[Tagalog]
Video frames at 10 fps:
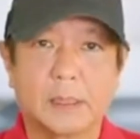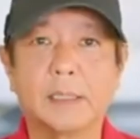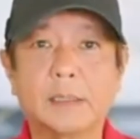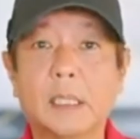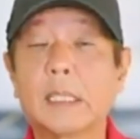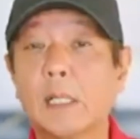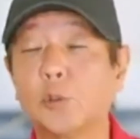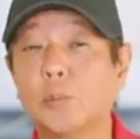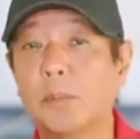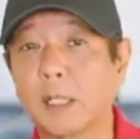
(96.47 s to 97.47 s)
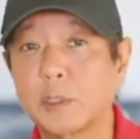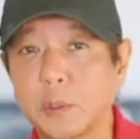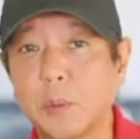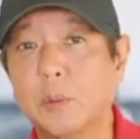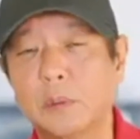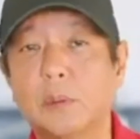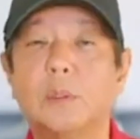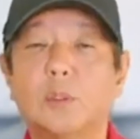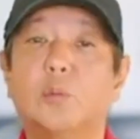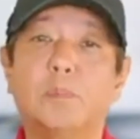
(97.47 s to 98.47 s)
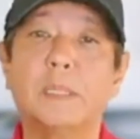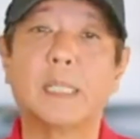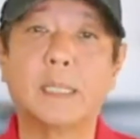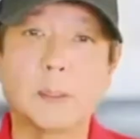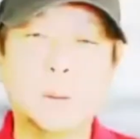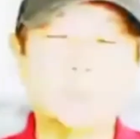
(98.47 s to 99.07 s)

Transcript: kesa sa noong Marso, noong nag-umpisa ito.